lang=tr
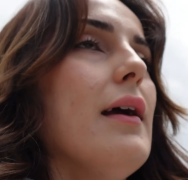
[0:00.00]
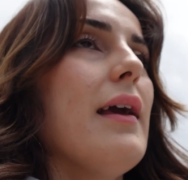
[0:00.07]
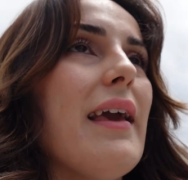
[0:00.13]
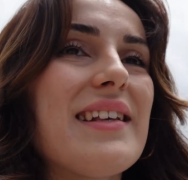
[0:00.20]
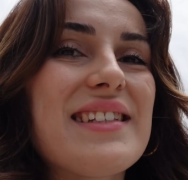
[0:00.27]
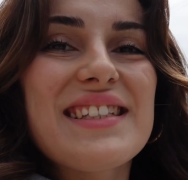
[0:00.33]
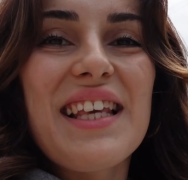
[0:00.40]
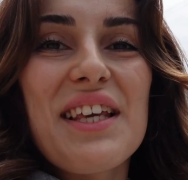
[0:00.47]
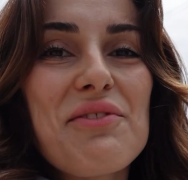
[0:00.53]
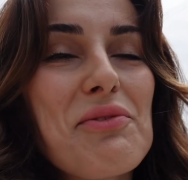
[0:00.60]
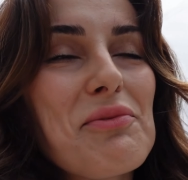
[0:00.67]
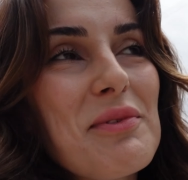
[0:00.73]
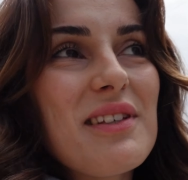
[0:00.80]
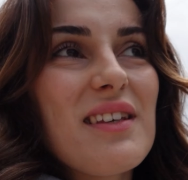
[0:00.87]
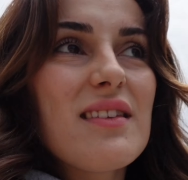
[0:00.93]
Eski
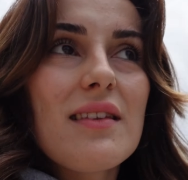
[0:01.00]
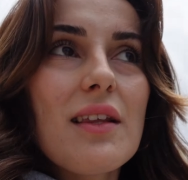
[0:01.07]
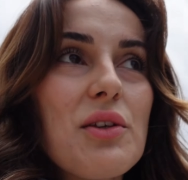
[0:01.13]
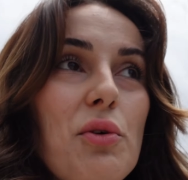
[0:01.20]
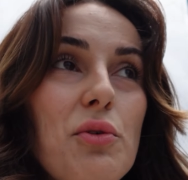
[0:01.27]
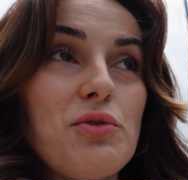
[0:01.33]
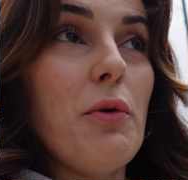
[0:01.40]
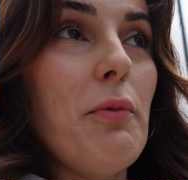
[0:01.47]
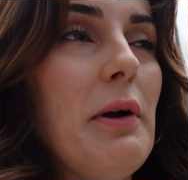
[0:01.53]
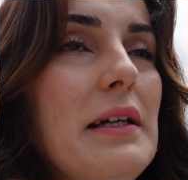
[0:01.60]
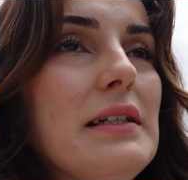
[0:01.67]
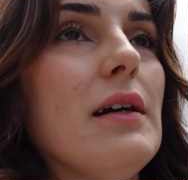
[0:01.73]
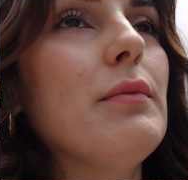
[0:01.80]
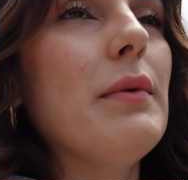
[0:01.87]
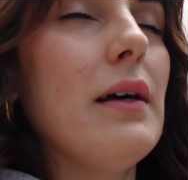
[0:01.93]
evimin yanındaki
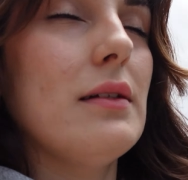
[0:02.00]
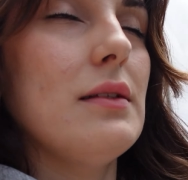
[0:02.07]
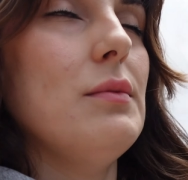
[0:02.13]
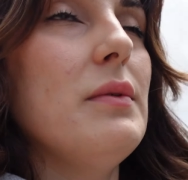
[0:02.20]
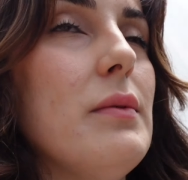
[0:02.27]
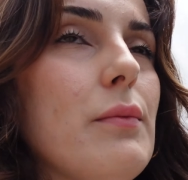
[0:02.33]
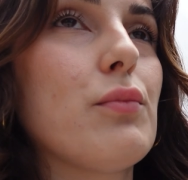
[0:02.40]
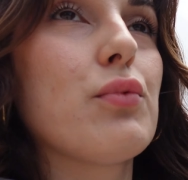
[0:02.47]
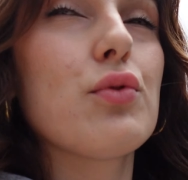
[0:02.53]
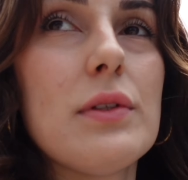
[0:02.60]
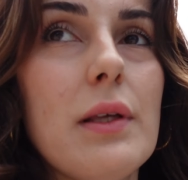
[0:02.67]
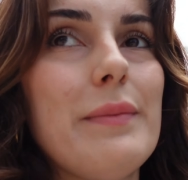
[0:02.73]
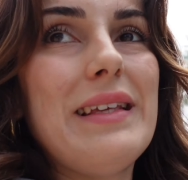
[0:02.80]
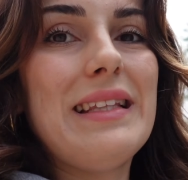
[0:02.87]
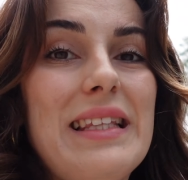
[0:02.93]
otoparka bıraktım ama
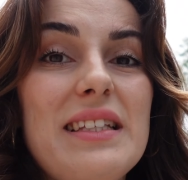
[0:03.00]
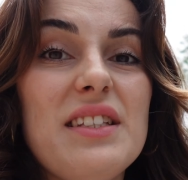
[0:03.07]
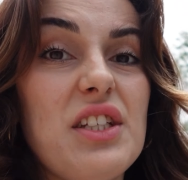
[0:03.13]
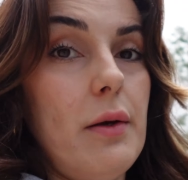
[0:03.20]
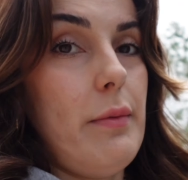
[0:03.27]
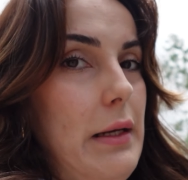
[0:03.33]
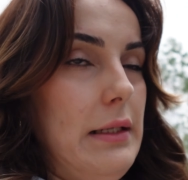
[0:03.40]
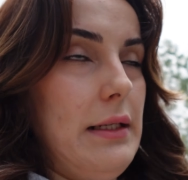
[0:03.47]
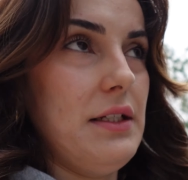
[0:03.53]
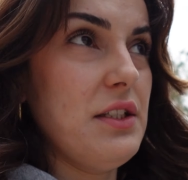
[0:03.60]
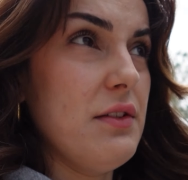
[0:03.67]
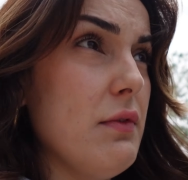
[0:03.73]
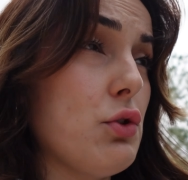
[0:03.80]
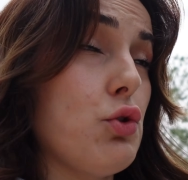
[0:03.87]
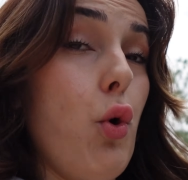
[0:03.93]
burada bildiğin
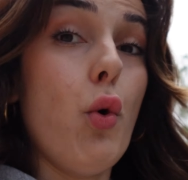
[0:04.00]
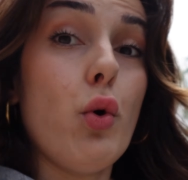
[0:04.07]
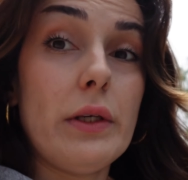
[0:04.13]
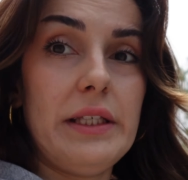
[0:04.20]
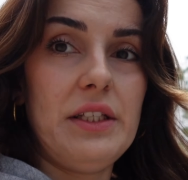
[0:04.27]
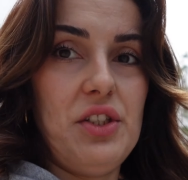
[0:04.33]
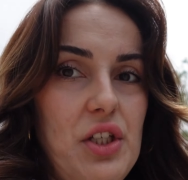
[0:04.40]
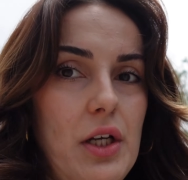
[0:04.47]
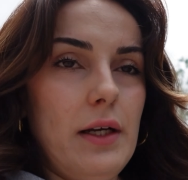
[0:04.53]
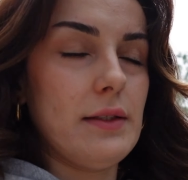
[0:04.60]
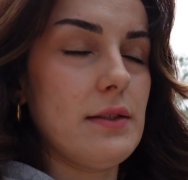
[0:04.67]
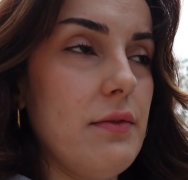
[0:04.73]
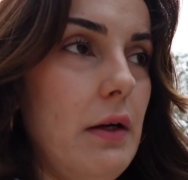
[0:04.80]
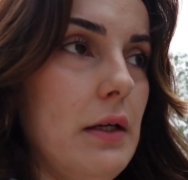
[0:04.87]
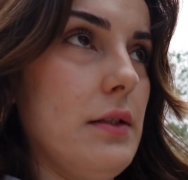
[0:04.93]
cebelleştim ve çok
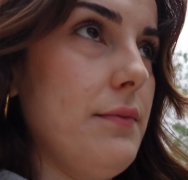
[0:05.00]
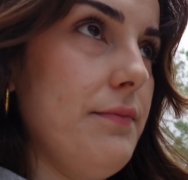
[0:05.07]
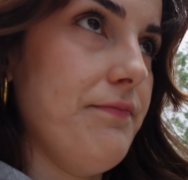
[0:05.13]
inşaat var.